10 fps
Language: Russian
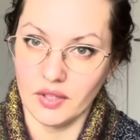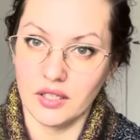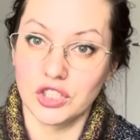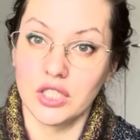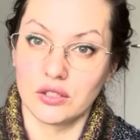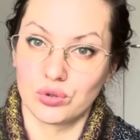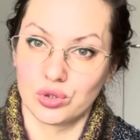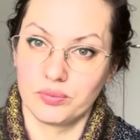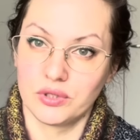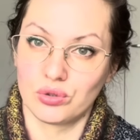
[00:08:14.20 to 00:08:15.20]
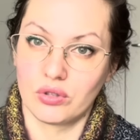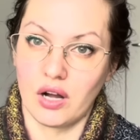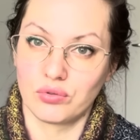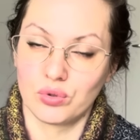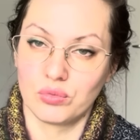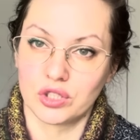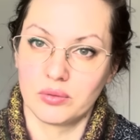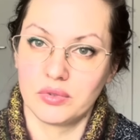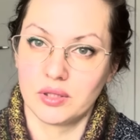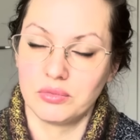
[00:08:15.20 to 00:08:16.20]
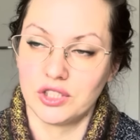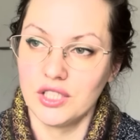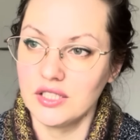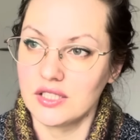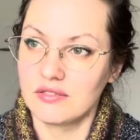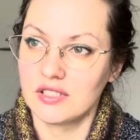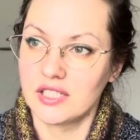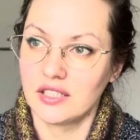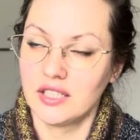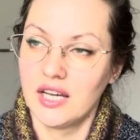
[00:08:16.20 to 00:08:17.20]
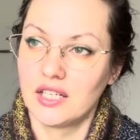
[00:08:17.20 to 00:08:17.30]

жилетку, чтобы без рукавку можно было бы Жене связать.